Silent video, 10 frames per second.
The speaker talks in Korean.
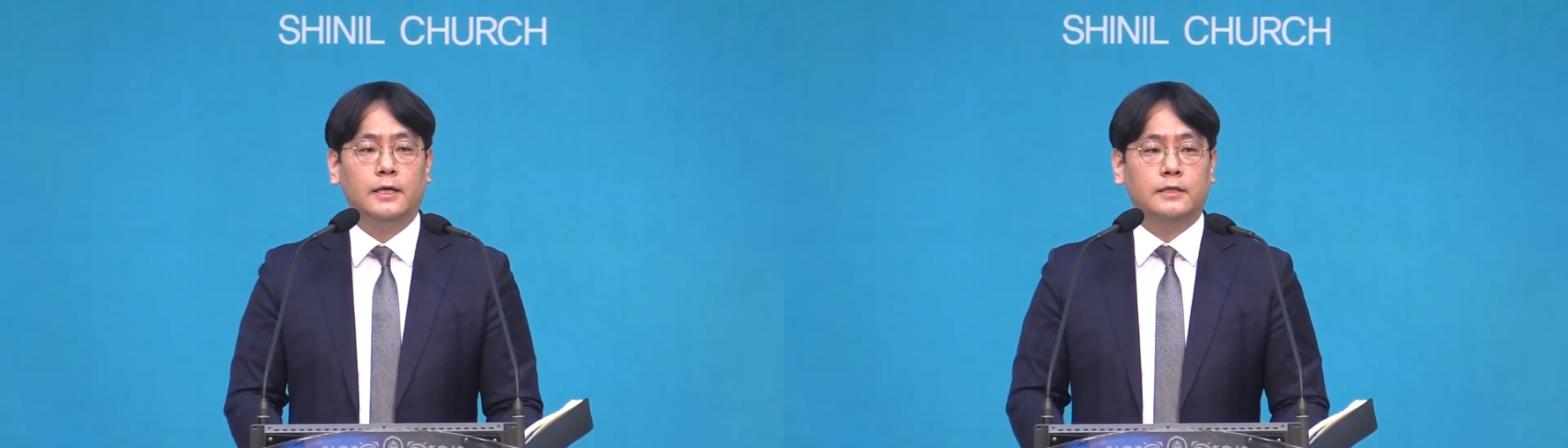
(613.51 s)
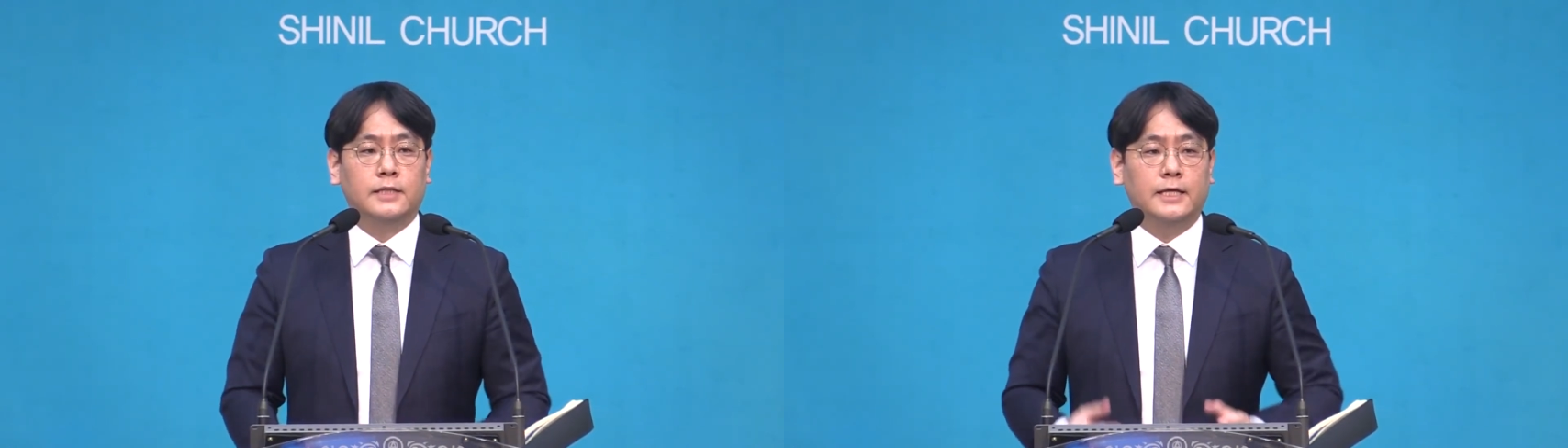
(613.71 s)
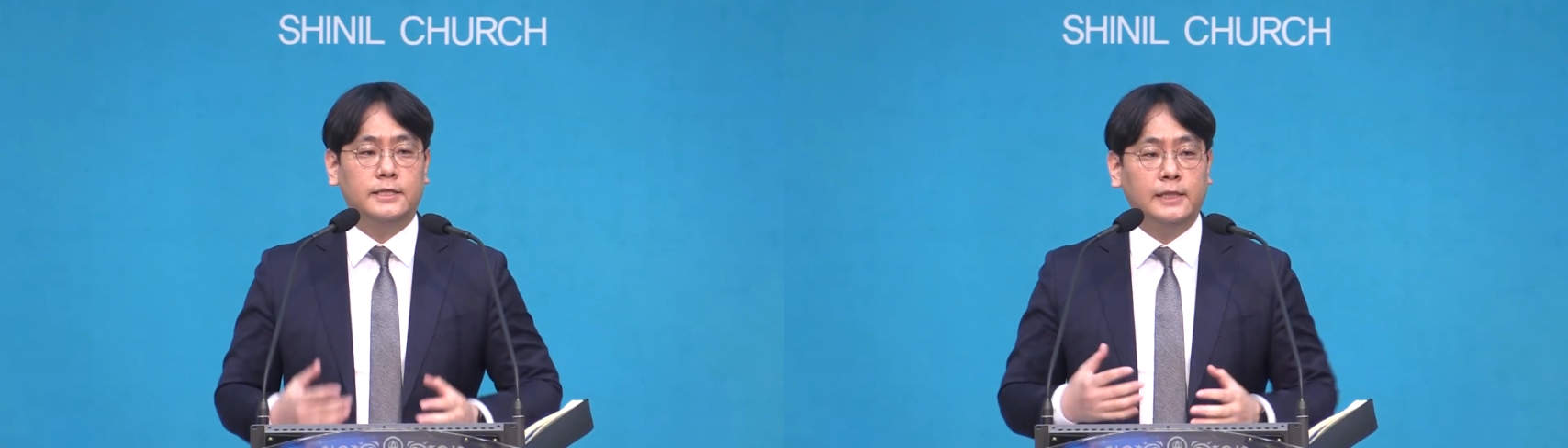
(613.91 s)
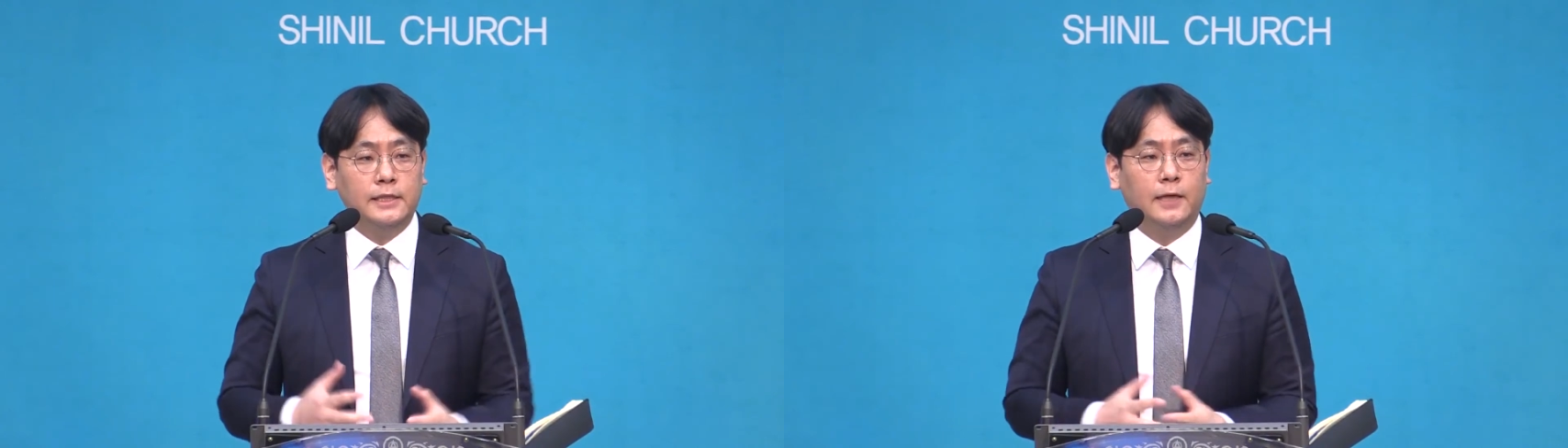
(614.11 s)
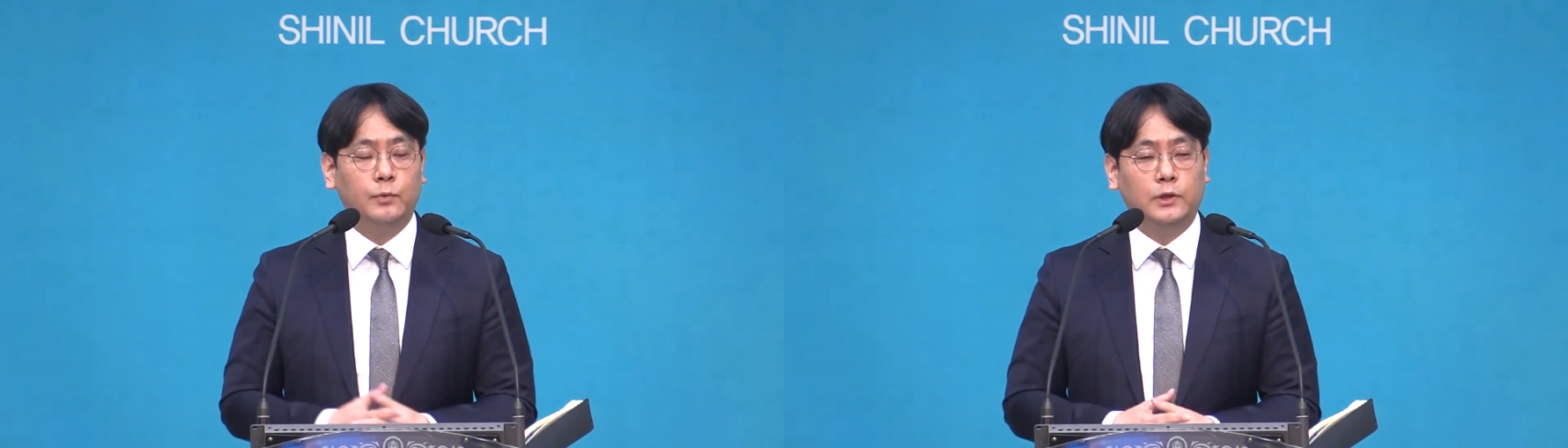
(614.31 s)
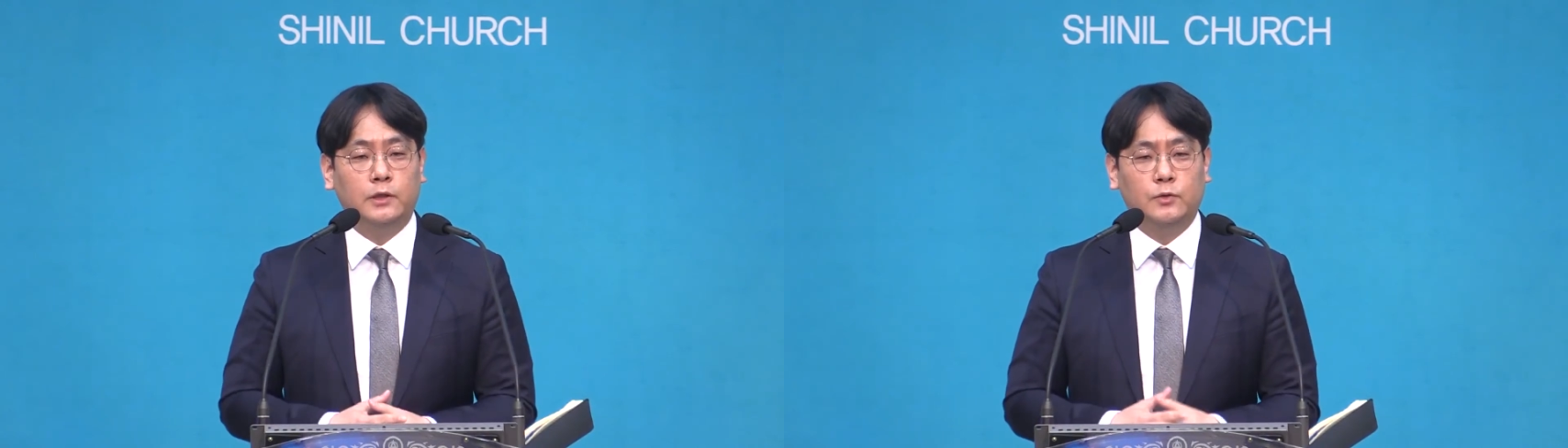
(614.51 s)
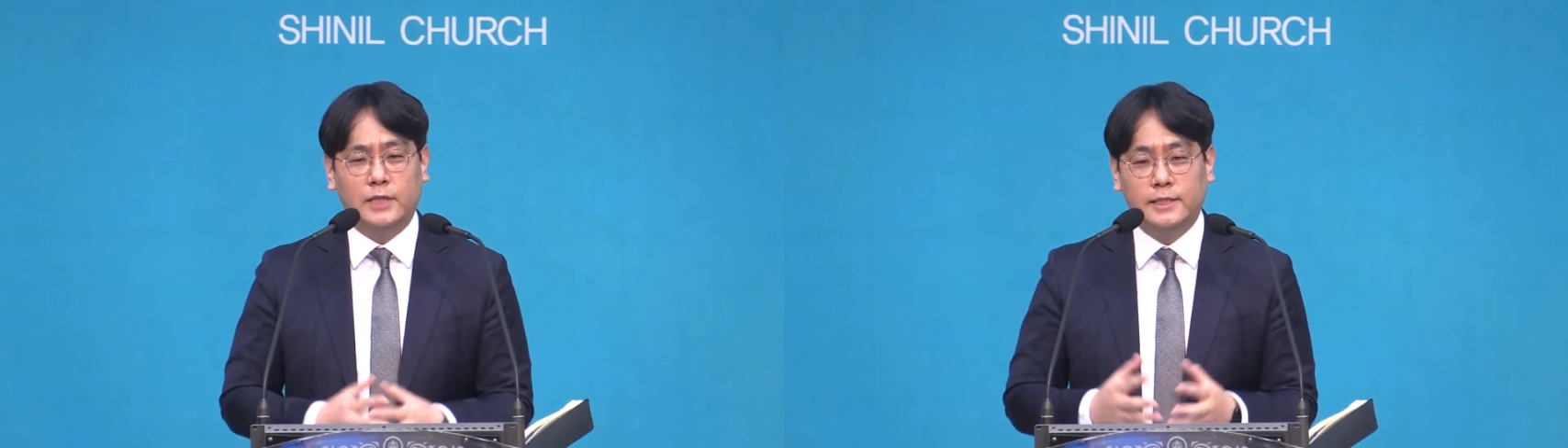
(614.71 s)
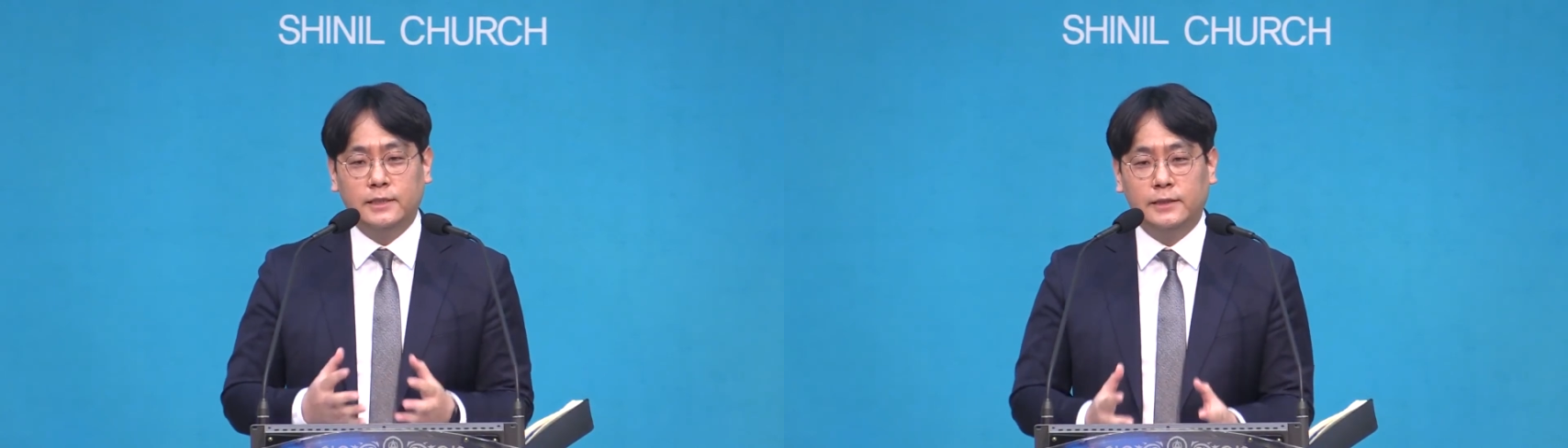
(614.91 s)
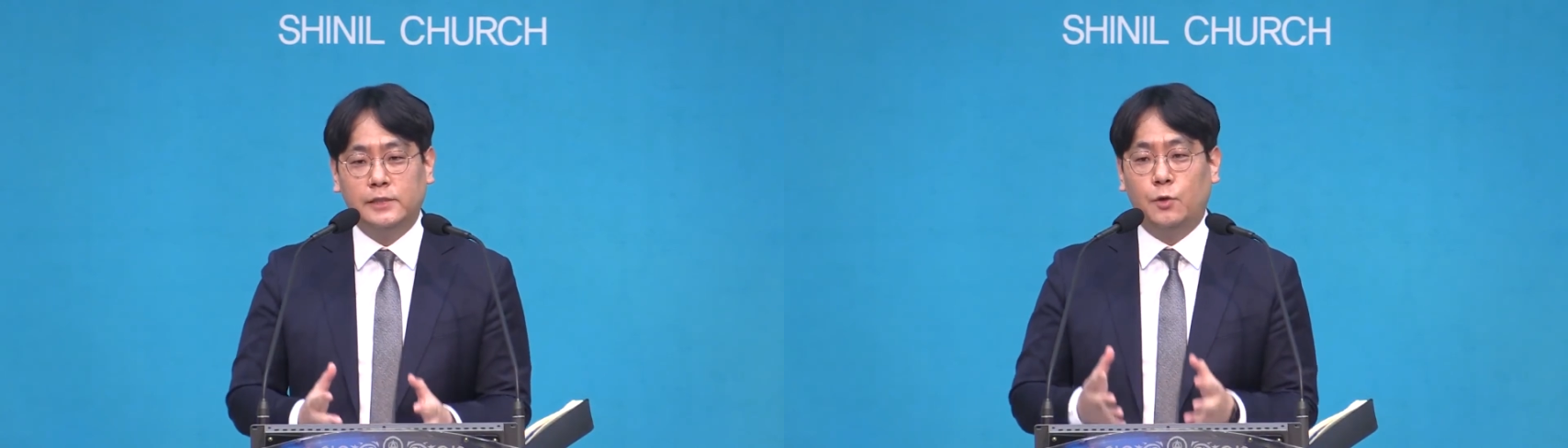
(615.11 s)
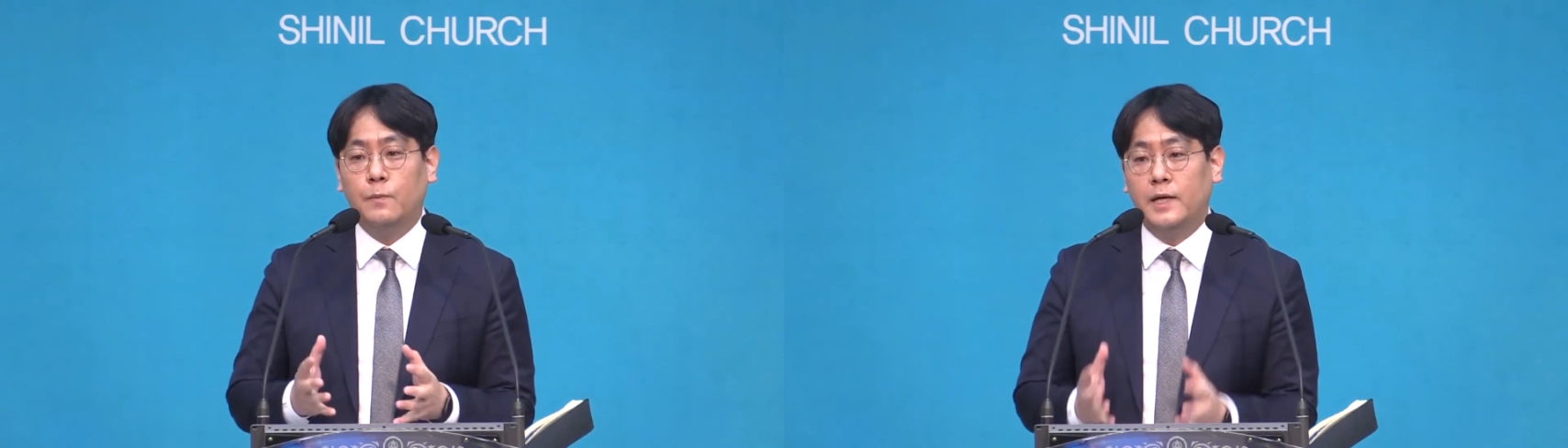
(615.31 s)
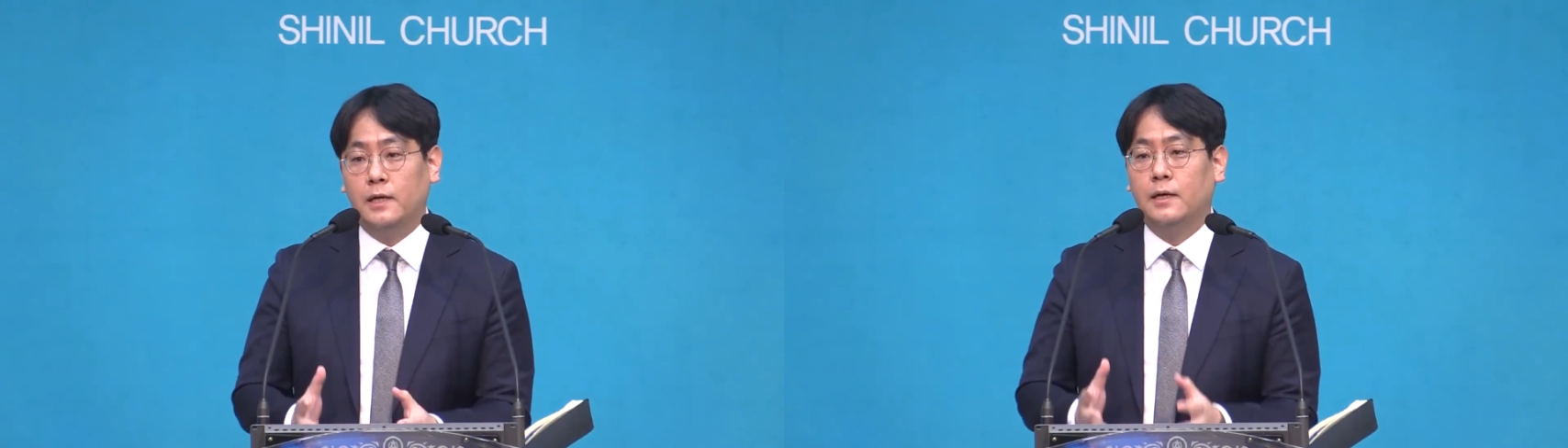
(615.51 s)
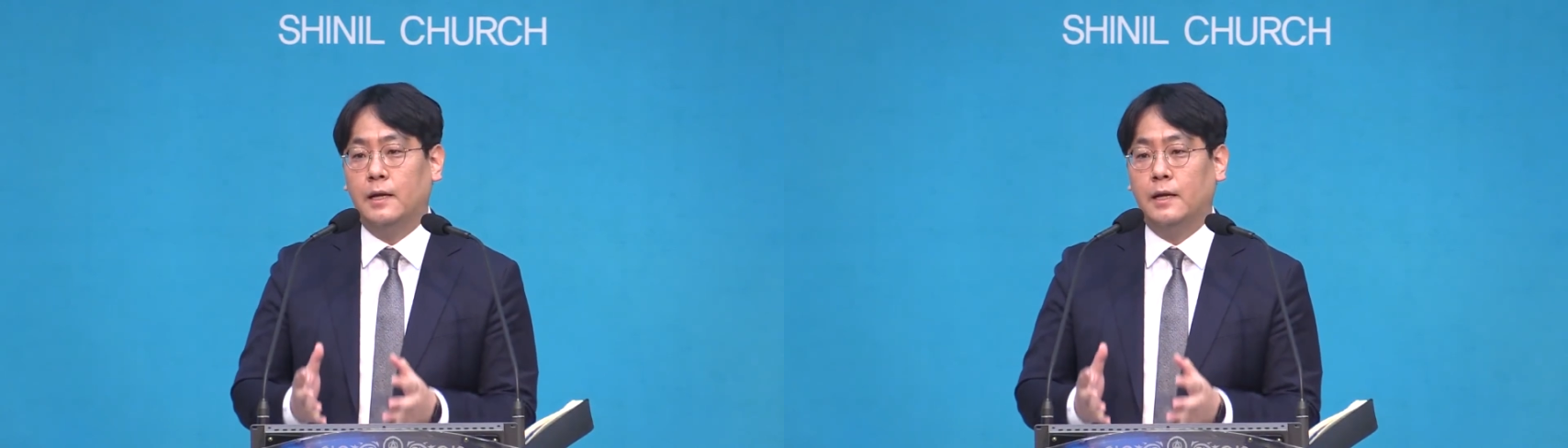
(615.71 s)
자신이 잘못했다고 자신들이 정말